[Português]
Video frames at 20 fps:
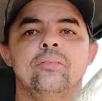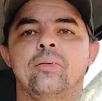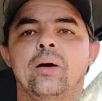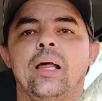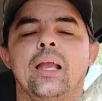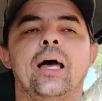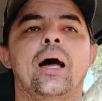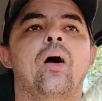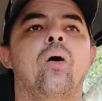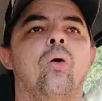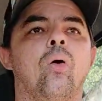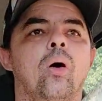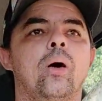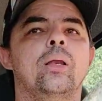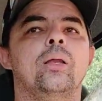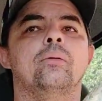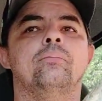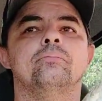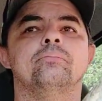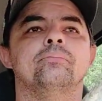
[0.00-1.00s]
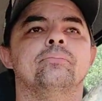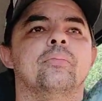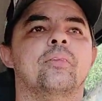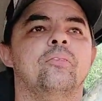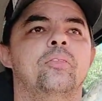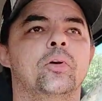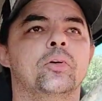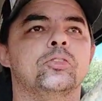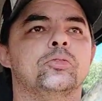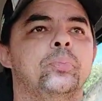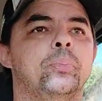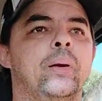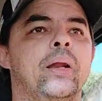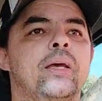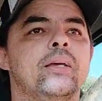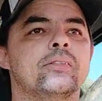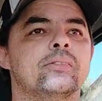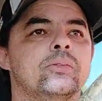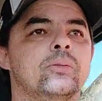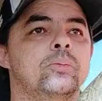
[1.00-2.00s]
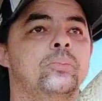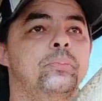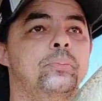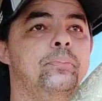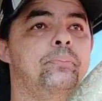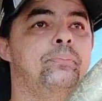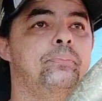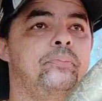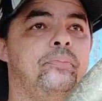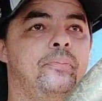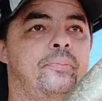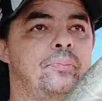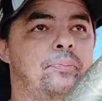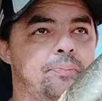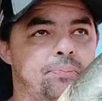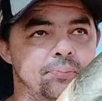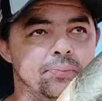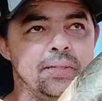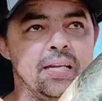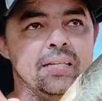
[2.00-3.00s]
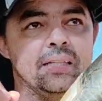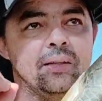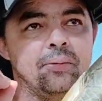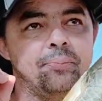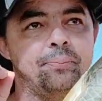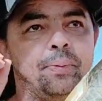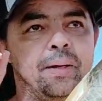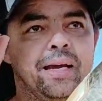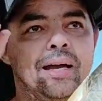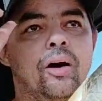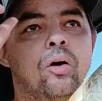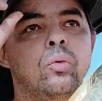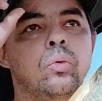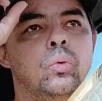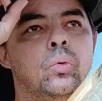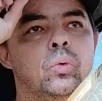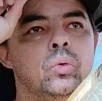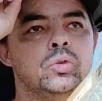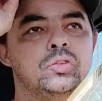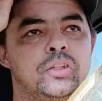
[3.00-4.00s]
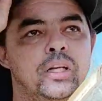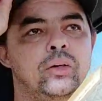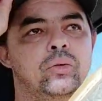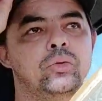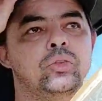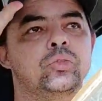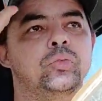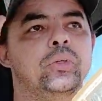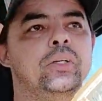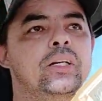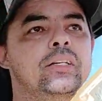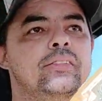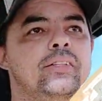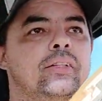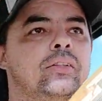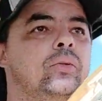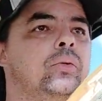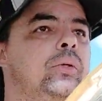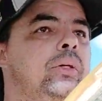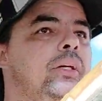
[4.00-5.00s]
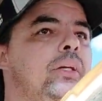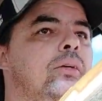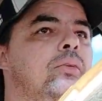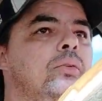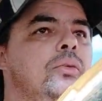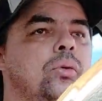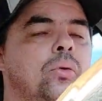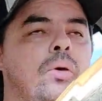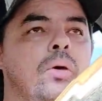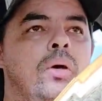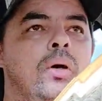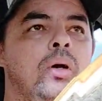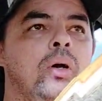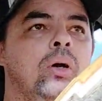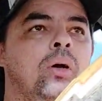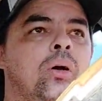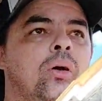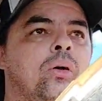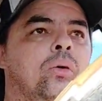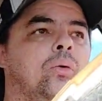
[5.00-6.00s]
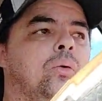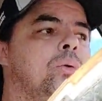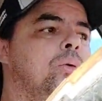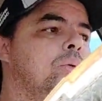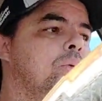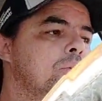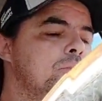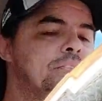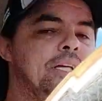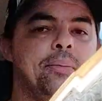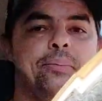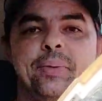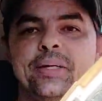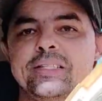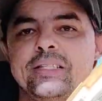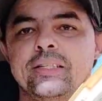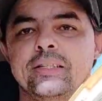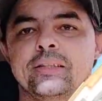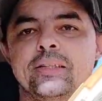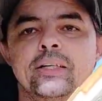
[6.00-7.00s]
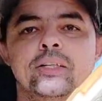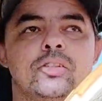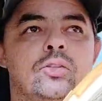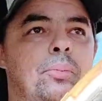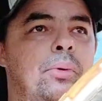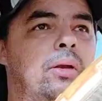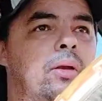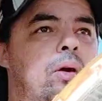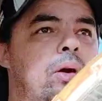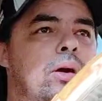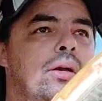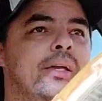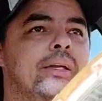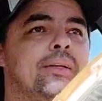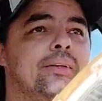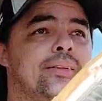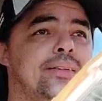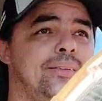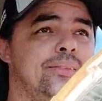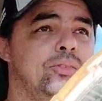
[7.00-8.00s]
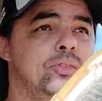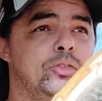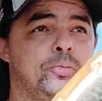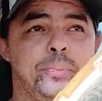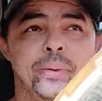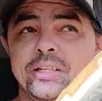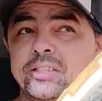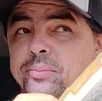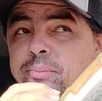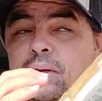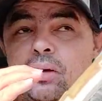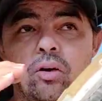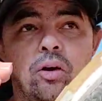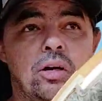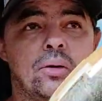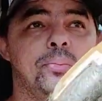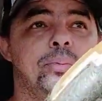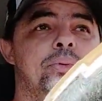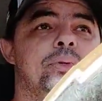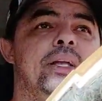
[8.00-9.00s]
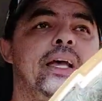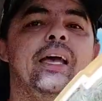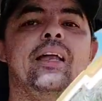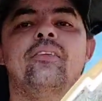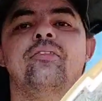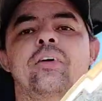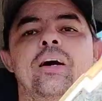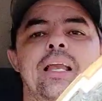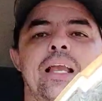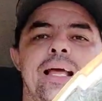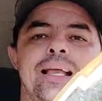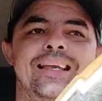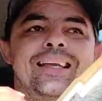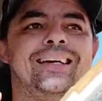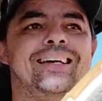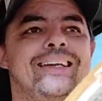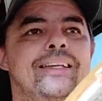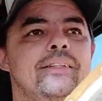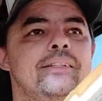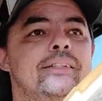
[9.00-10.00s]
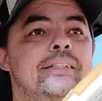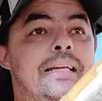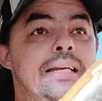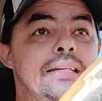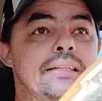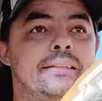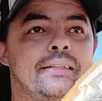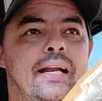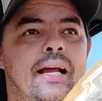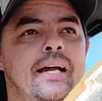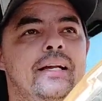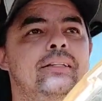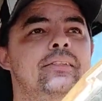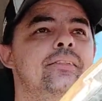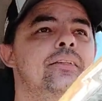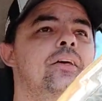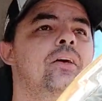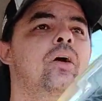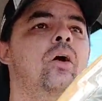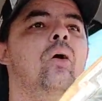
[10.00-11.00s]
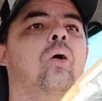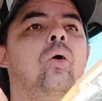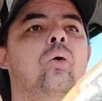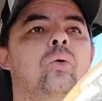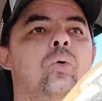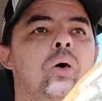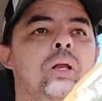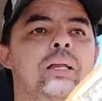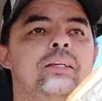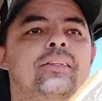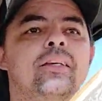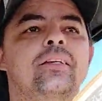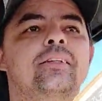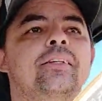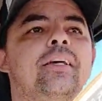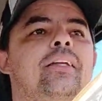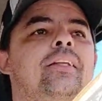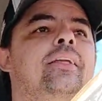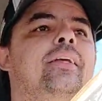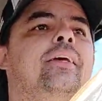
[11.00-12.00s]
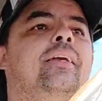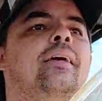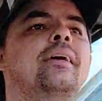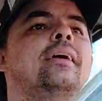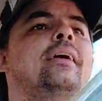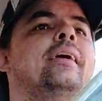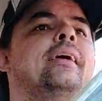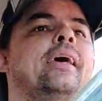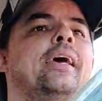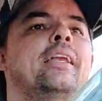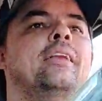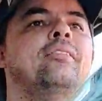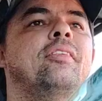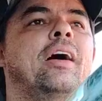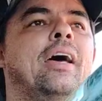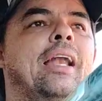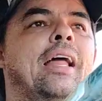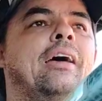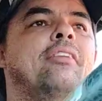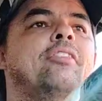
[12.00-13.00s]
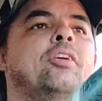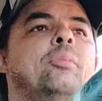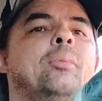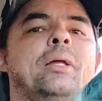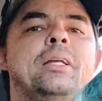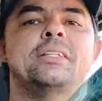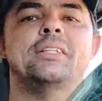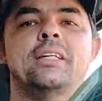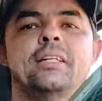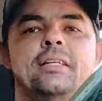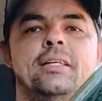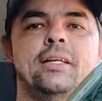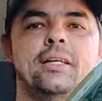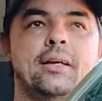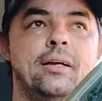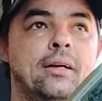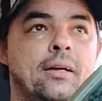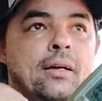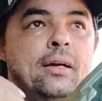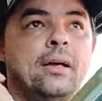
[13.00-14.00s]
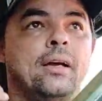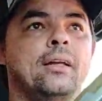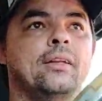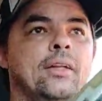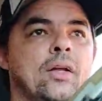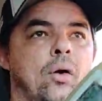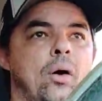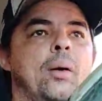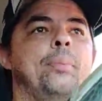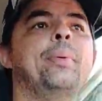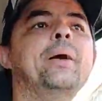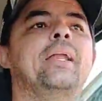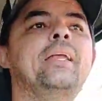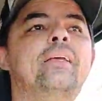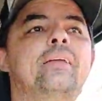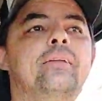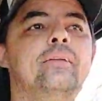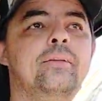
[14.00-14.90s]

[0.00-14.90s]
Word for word: vai lá, olha, vê os preços, tenta pegar o custo aí com os fornecedores aí, com, com, com os representantes, o melhor, os preços melhor que puder. Ele vai lá, ele acredita, ele traz. Oh, olha essa lixadeira. Ele vai lá e vê uma lixadeira não apare...